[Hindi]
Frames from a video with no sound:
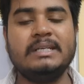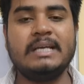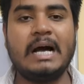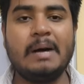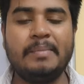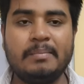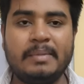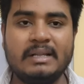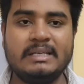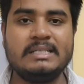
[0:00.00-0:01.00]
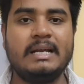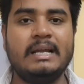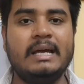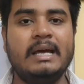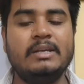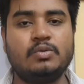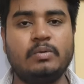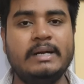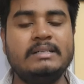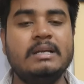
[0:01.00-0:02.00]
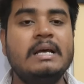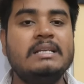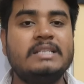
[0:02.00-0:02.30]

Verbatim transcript: से यहाँ पर बढ़ते जा रहे हैं स्टूडेंट्स